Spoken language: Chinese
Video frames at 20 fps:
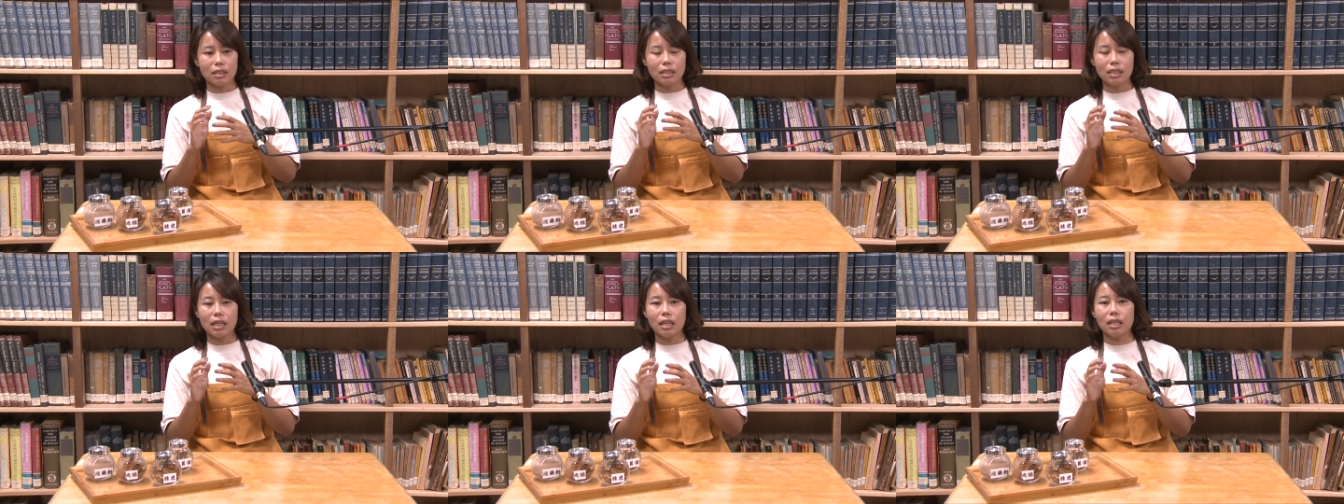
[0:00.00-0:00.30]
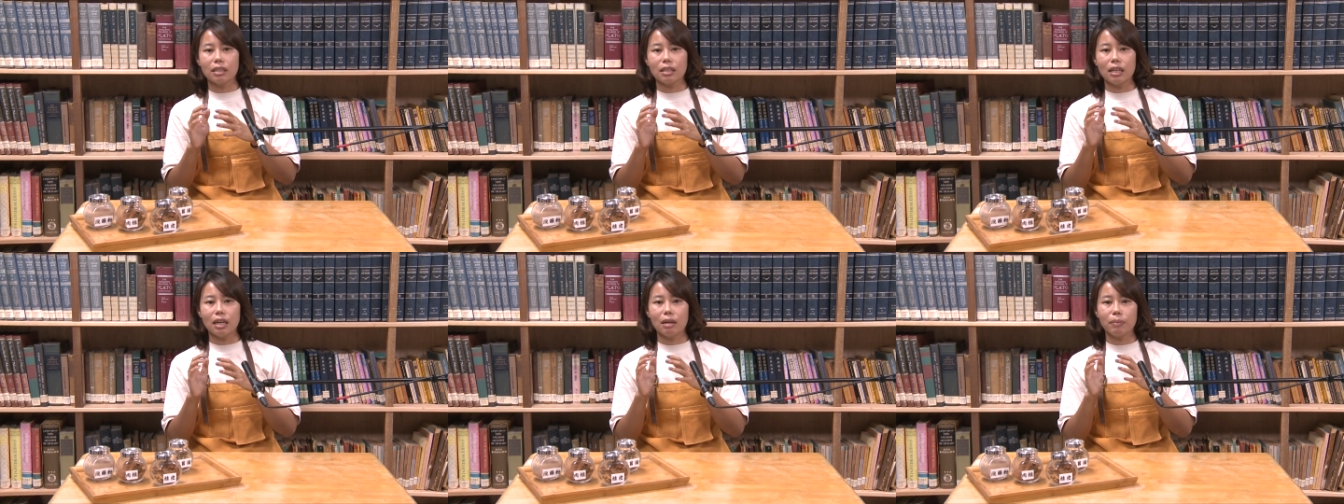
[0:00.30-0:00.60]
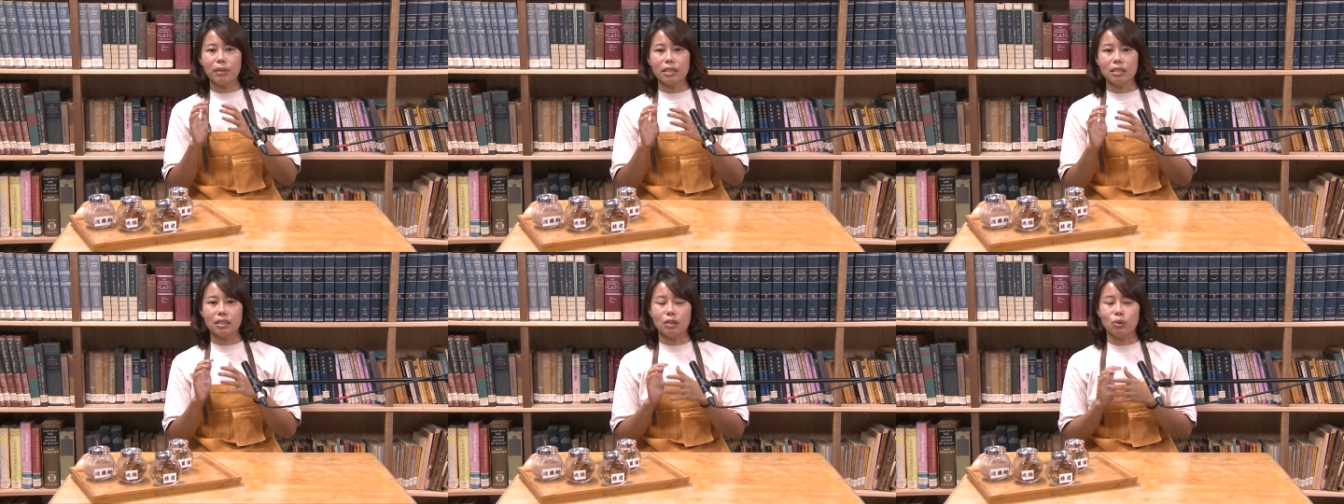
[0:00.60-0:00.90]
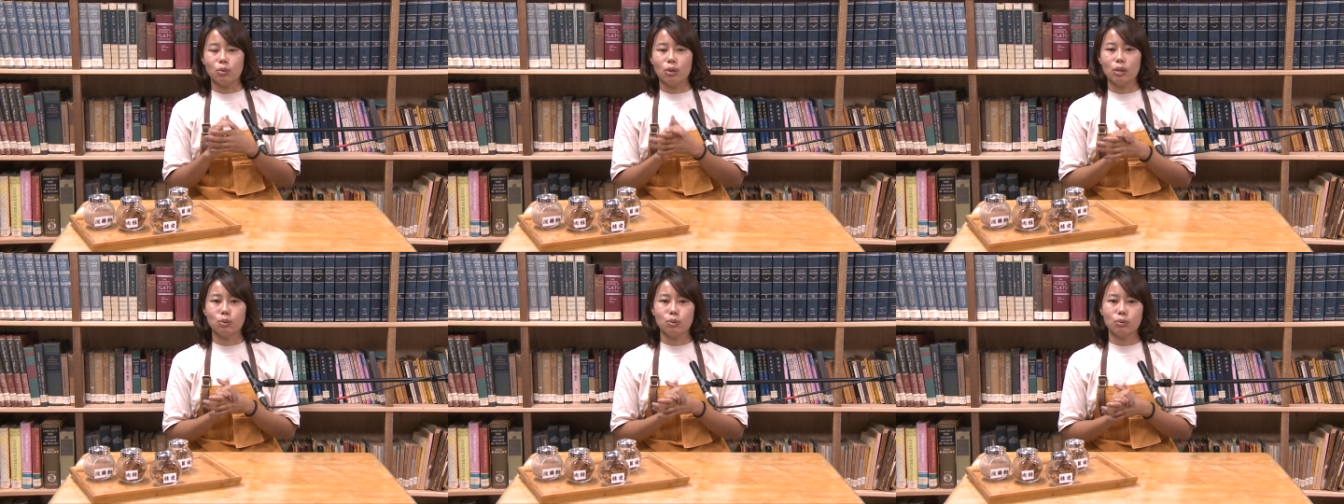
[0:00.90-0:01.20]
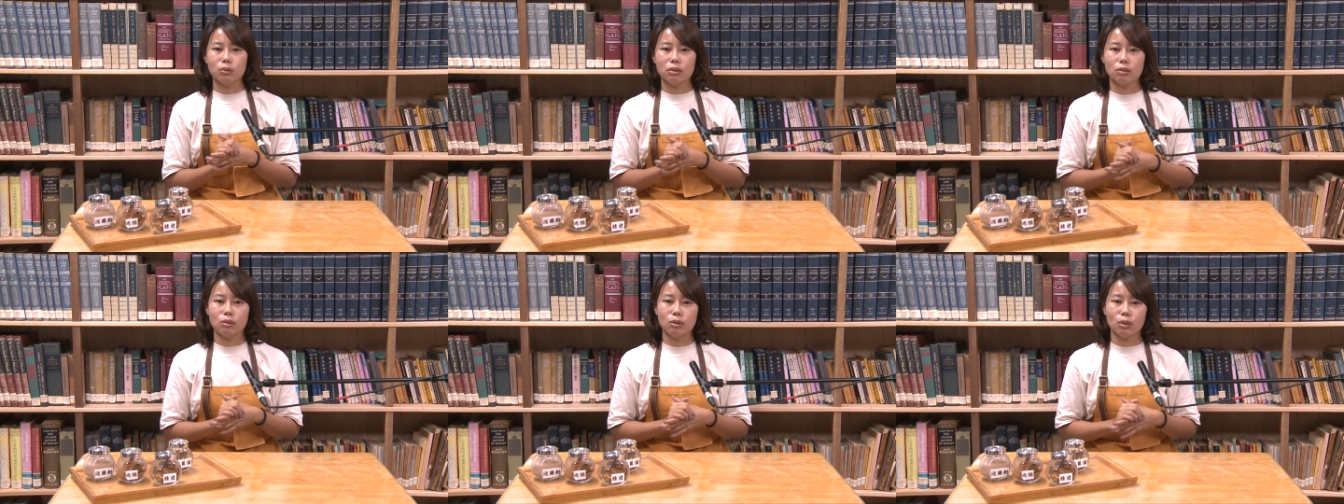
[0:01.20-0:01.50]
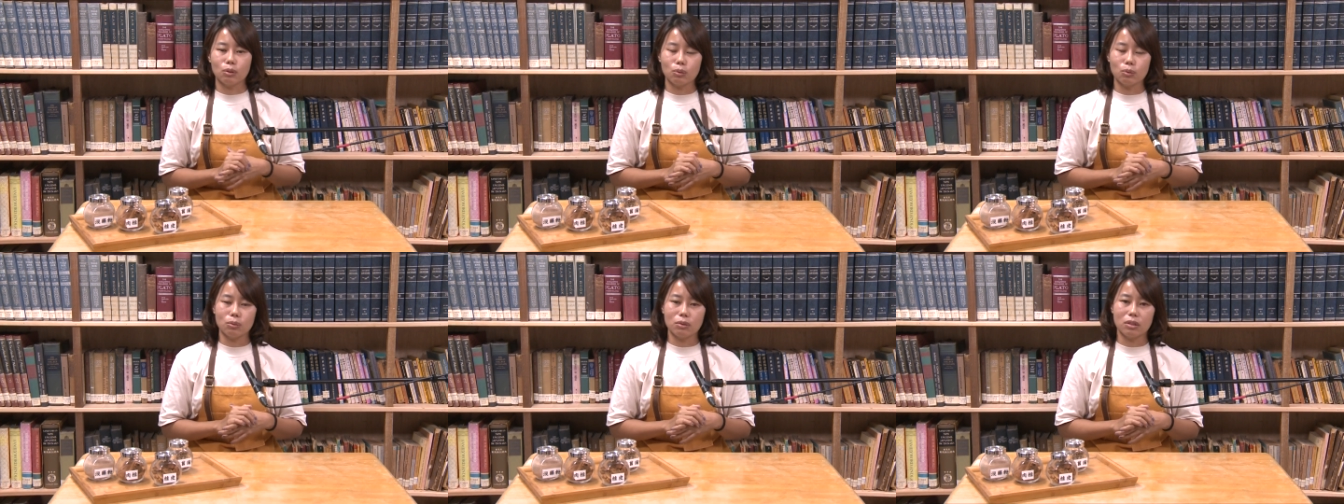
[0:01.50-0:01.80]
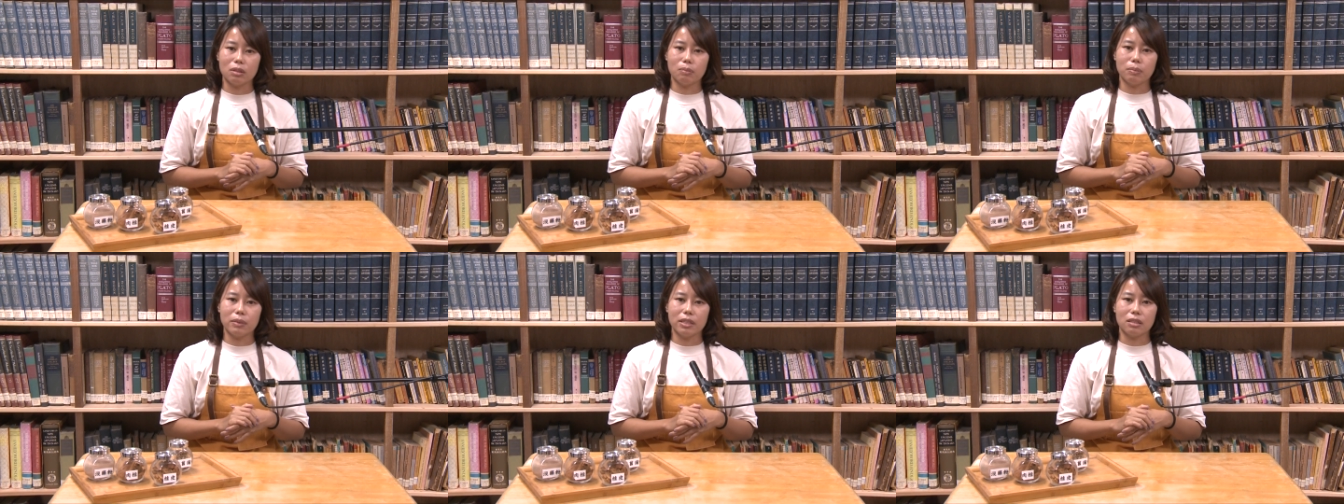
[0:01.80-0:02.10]
在他被诊断出是中度
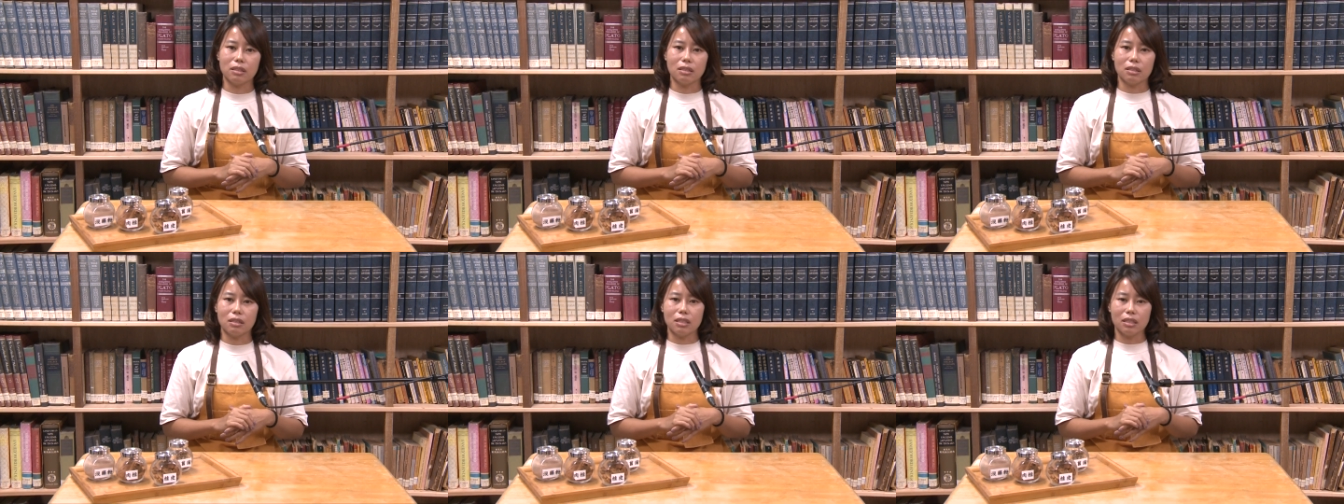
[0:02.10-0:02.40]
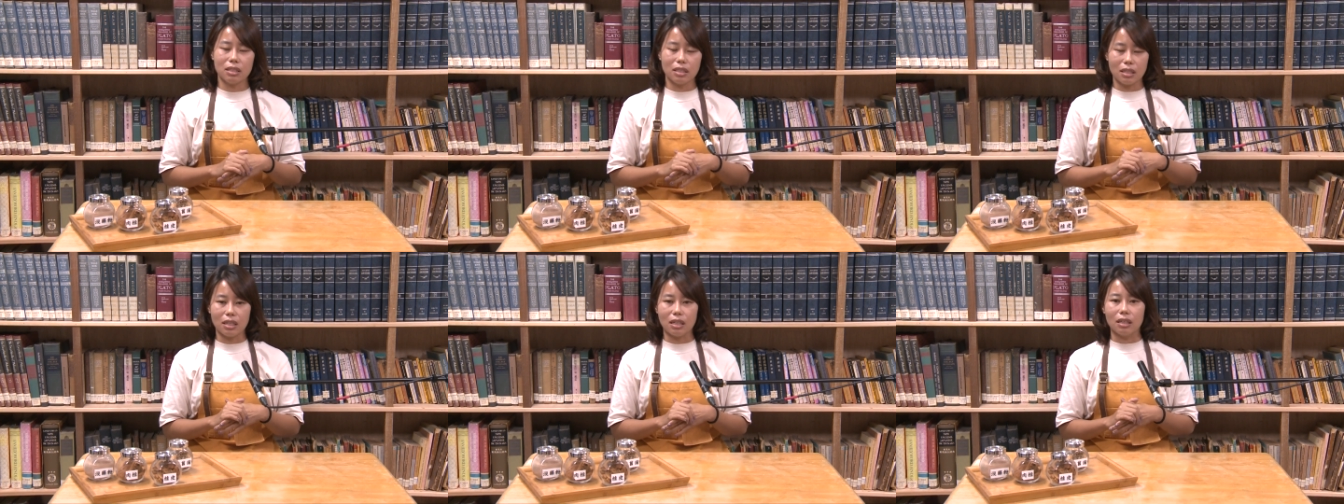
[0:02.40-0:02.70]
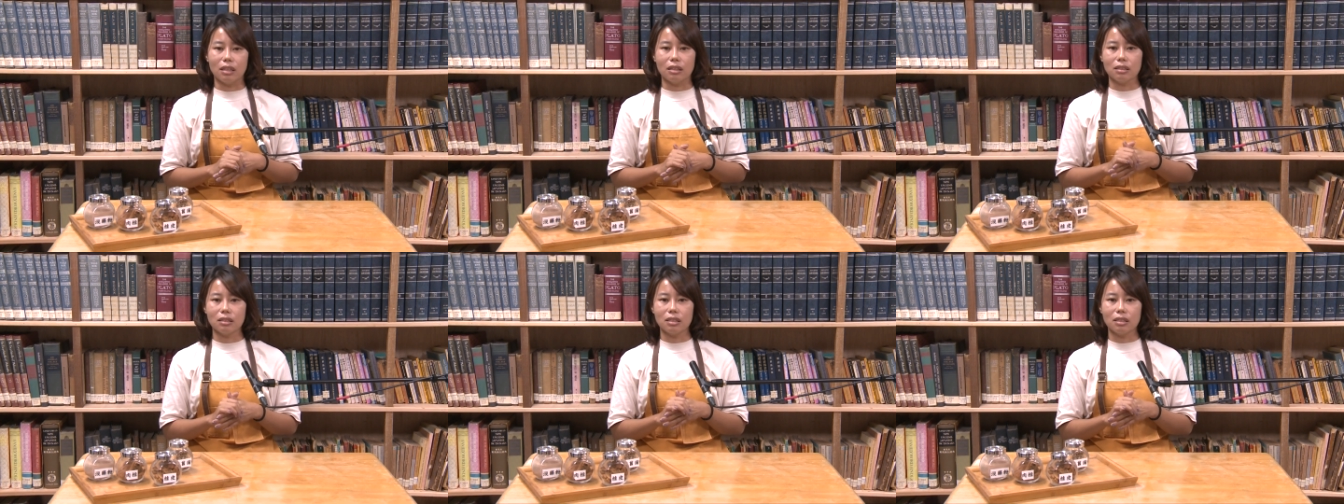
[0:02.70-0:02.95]
自闭之前，